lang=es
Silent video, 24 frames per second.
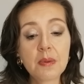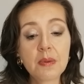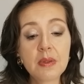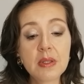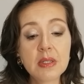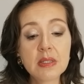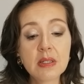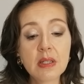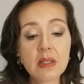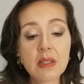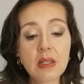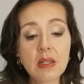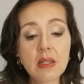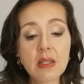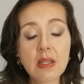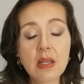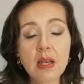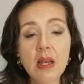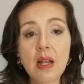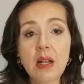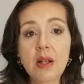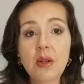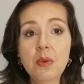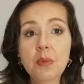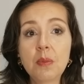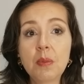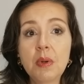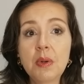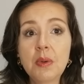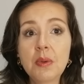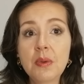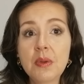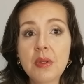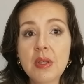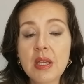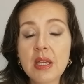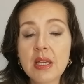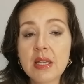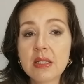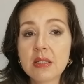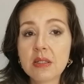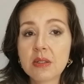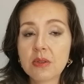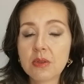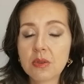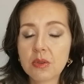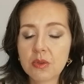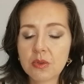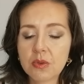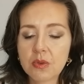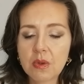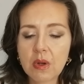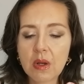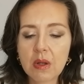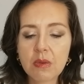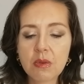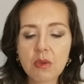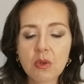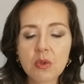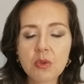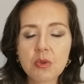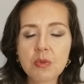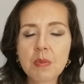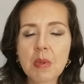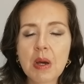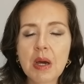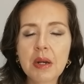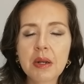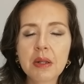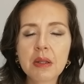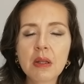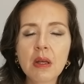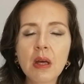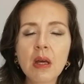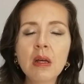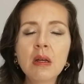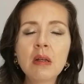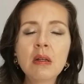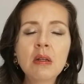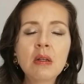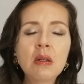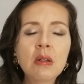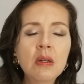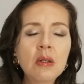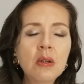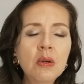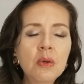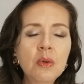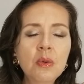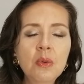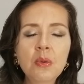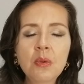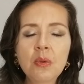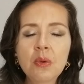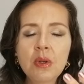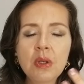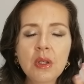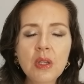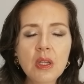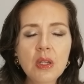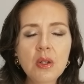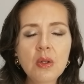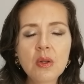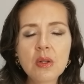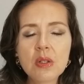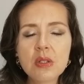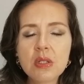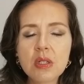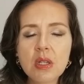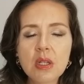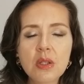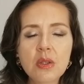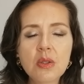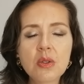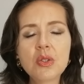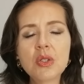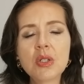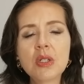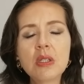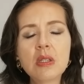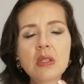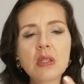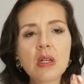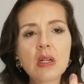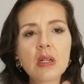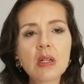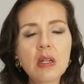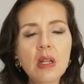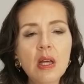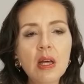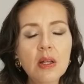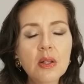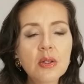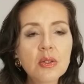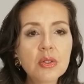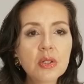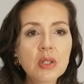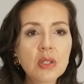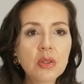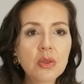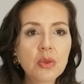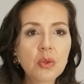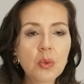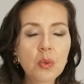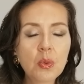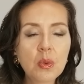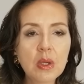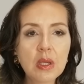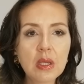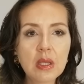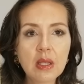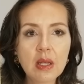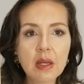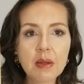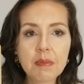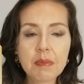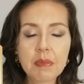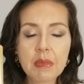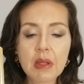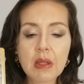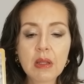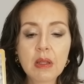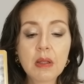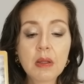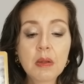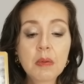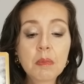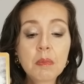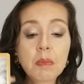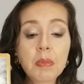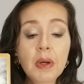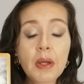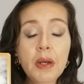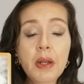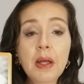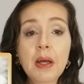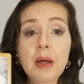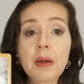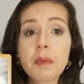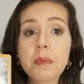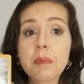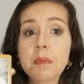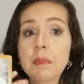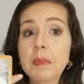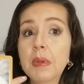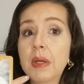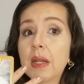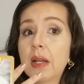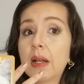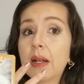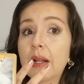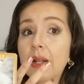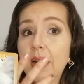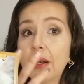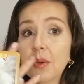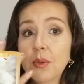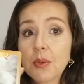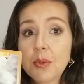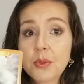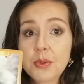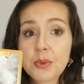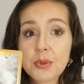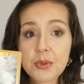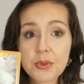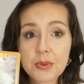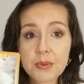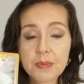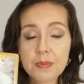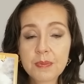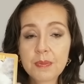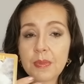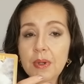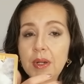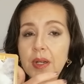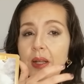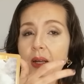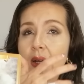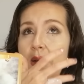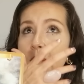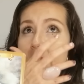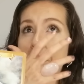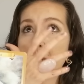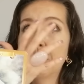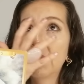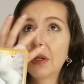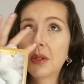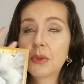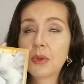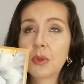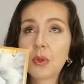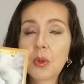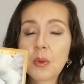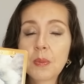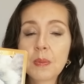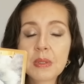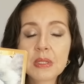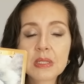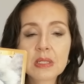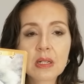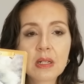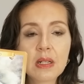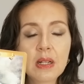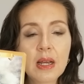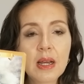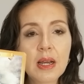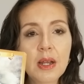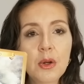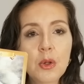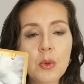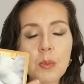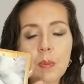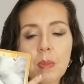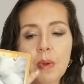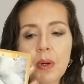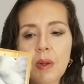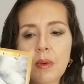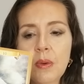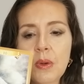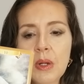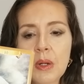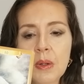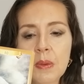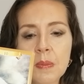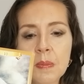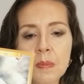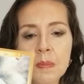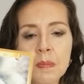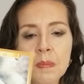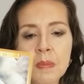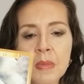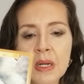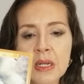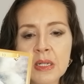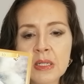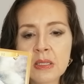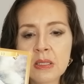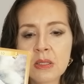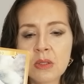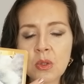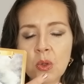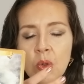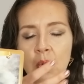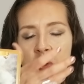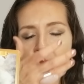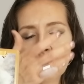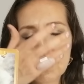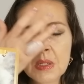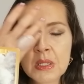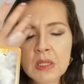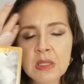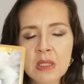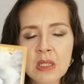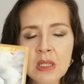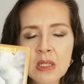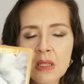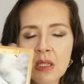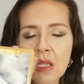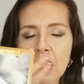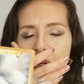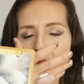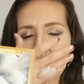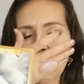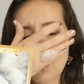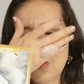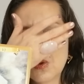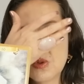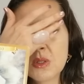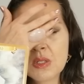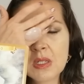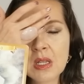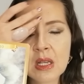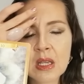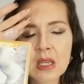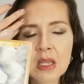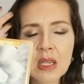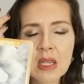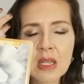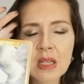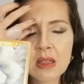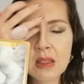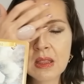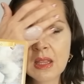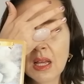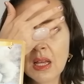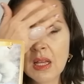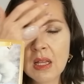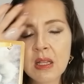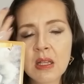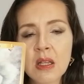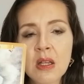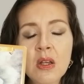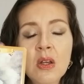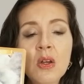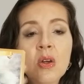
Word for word: Con esta energía del número 10 nos, marca un giro de 180 grados en tu vida para ver la luz, para ver todo más claro, para ver más todo más Se quita